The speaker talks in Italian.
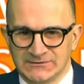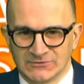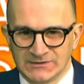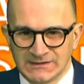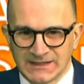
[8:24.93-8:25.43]

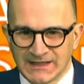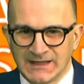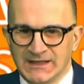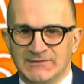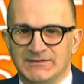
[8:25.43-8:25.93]
devo
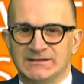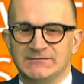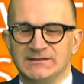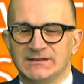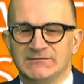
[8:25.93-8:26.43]
dire
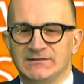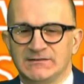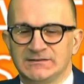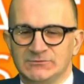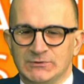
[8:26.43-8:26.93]
fatemi dire
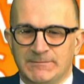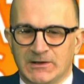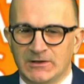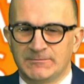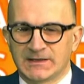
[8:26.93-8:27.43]
veramente due
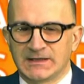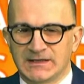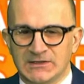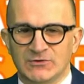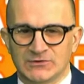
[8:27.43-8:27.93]
parole perché
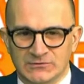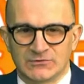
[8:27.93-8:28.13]
anch'io